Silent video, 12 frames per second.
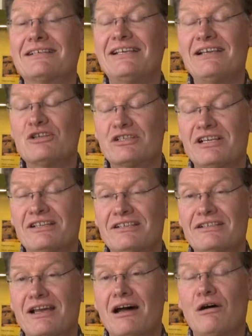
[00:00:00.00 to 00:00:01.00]

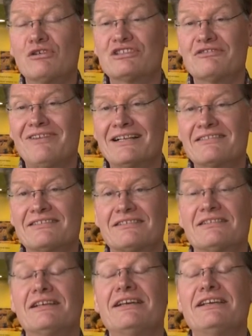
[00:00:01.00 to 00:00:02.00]
Gegenstände aus
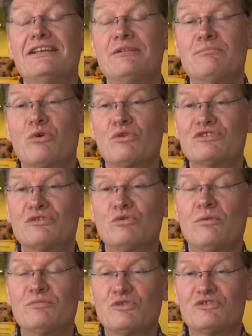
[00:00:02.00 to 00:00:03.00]
Wachs in Bronze
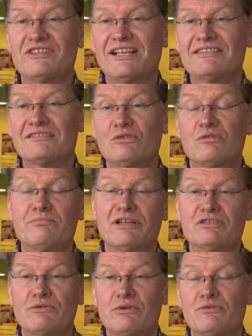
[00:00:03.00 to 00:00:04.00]
umzusetzen und bei
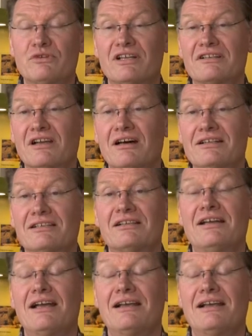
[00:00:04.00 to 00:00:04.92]
1200 Grad